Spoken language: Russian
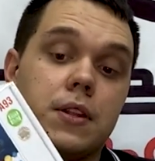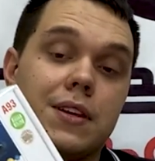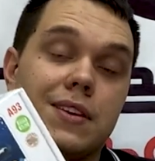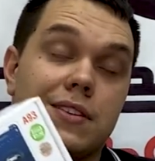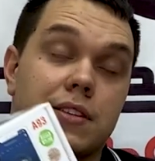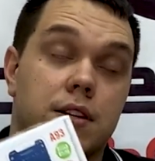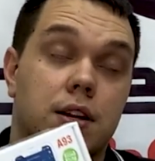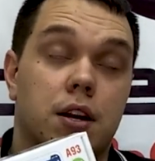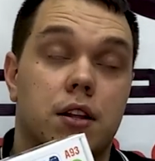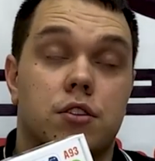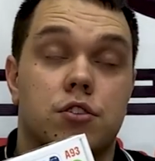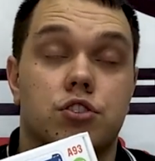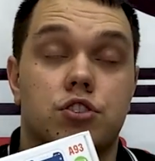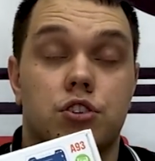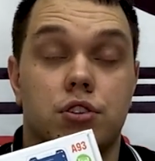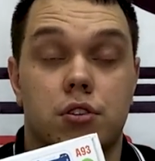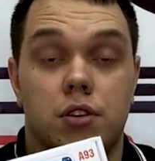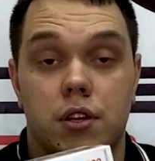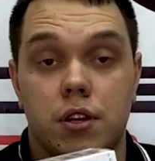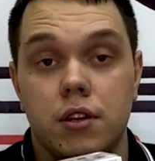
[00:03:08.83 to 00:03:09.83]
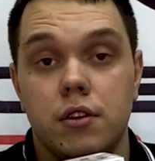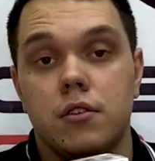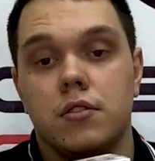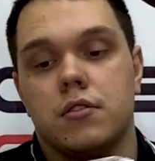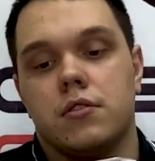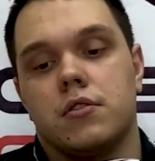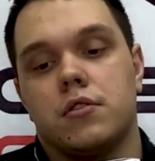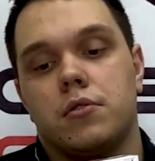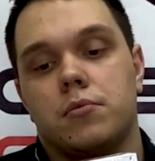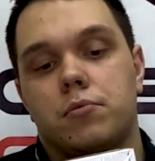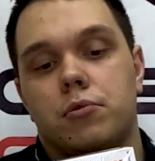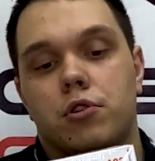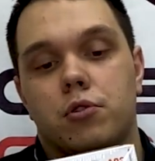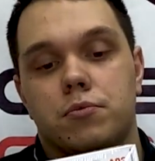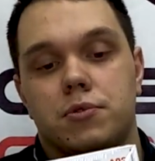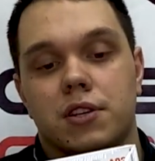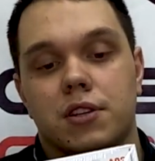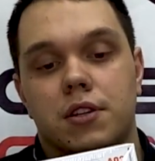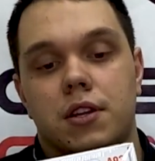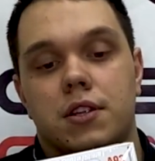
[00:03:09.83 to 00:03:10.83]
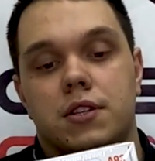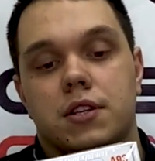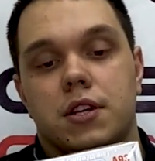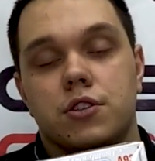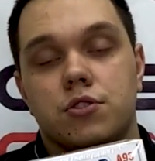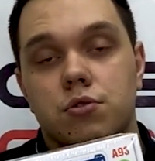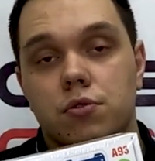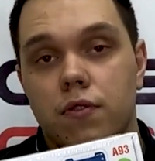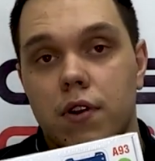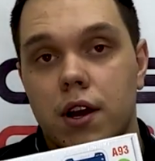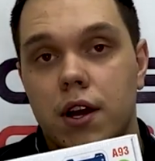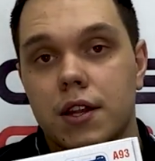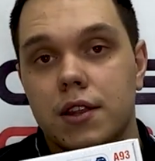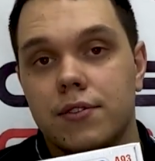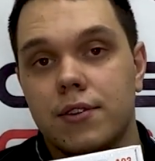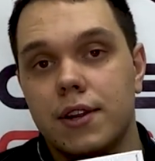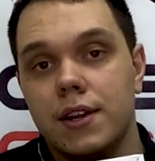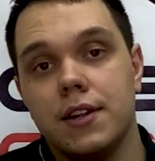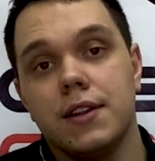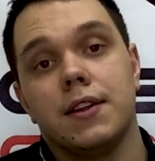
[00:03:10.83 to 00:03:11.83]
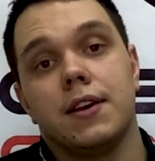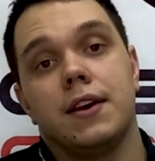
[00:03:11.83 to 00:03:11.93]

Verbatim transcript: с кант-шиной, э, берем сигнализацию 2 кан 2 лин,